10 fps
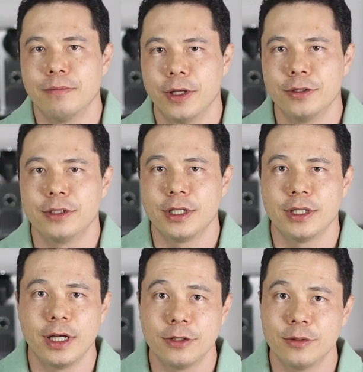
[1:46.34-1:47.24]
parou de
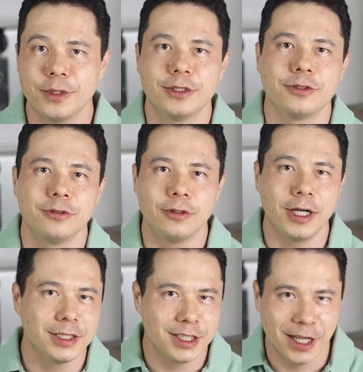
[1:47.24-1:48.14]
treinar e começou o
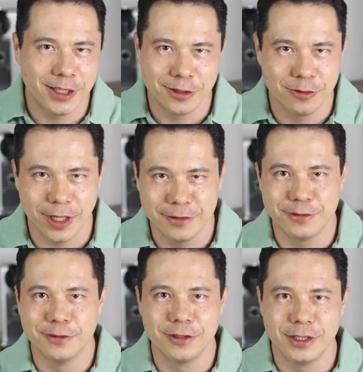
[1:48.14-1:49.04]
assédio do
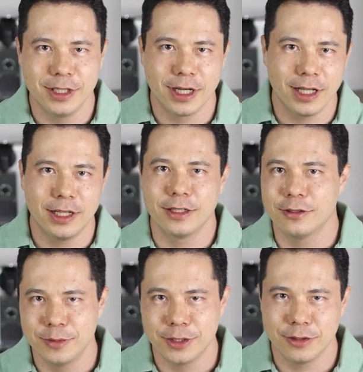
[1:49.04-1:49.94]
iFood e a galera
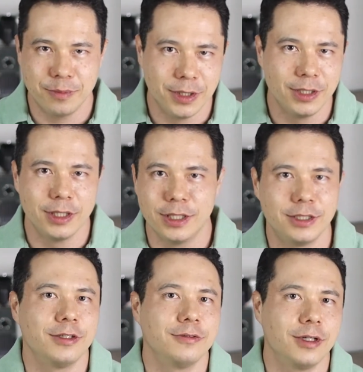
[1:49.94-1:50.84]
começou a pedir
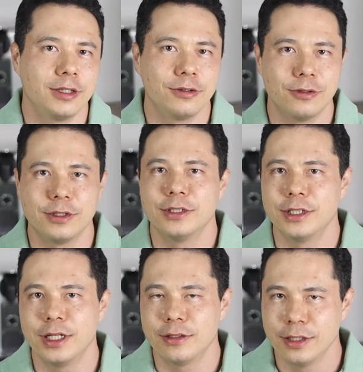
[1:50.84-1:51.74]
lanche a torta
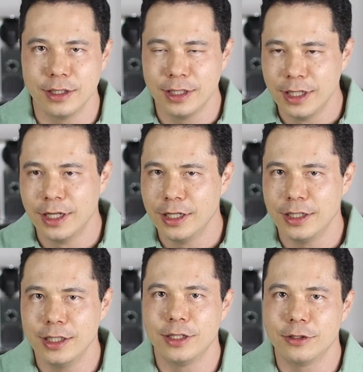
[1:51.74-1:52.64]
direito ali
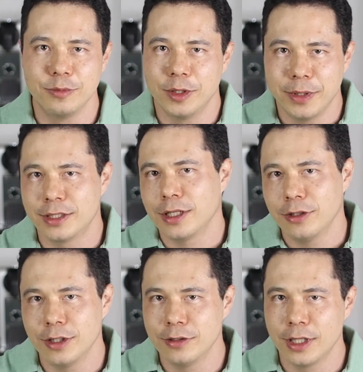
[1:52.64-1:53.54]
e comeu mais
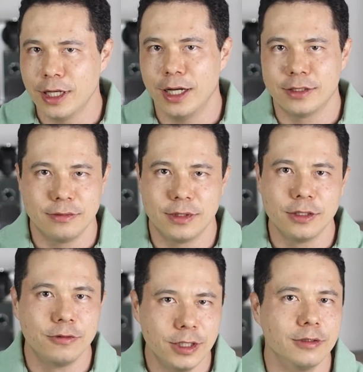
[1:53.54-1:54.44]
caloria do que gasta.
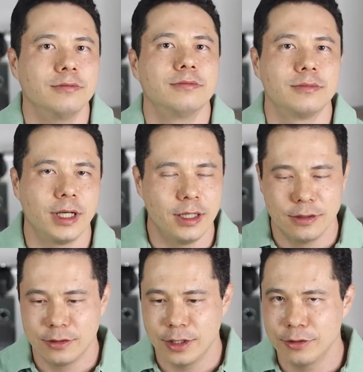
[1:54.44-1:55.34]
Tranquilo,
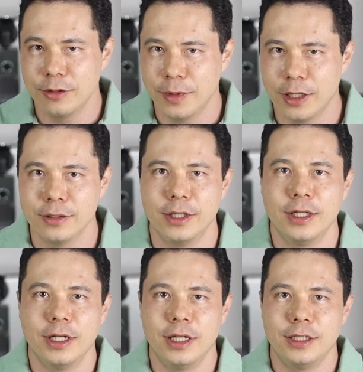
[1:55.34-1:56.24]
tá? Isso é normal.
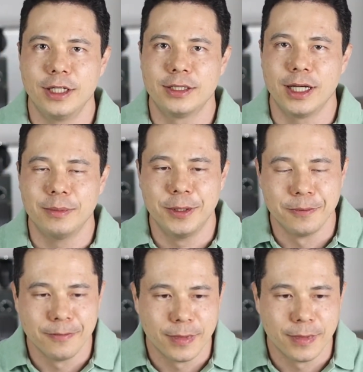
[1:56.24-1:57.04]
A gente já sabe.